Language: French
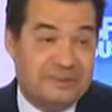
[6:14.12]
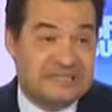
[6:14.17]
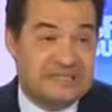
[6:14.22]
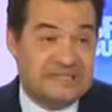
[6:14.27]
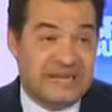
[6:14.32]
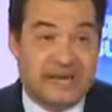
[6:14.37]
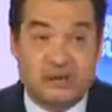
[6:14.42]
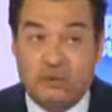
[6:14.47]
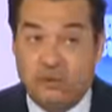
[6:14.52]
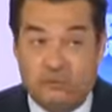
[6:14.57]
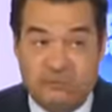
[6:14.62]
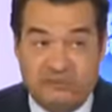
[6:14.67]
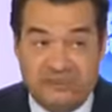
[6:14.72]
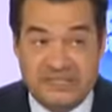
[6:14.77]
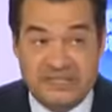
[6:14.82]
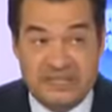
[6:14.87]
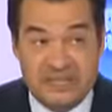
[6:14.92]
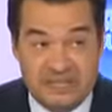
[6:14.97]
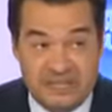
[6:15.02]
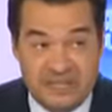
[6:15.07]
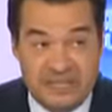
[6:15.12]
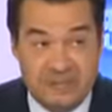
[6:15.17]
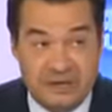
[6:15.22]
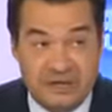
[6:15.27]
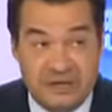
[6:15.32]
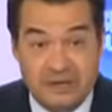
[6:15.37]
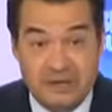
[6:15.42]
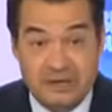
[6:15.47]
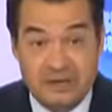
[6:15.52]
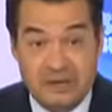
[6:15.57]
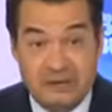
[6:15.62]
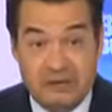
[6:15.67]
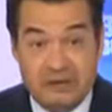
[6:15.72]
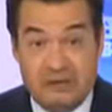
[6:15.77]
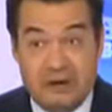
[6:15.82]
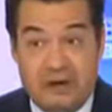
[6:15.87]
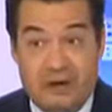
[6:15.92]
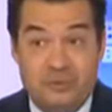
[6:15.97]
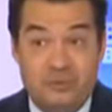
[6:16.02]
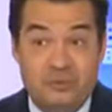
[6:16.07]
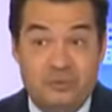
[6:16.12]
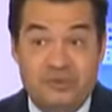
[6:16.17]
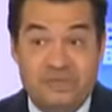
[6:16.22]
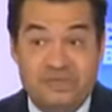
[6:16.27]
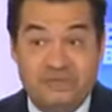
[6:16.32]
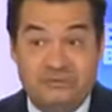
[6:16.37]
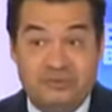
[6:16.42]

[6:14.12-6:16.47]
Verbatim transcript: parce qu'il y a conflit de régime. en euh, meublé,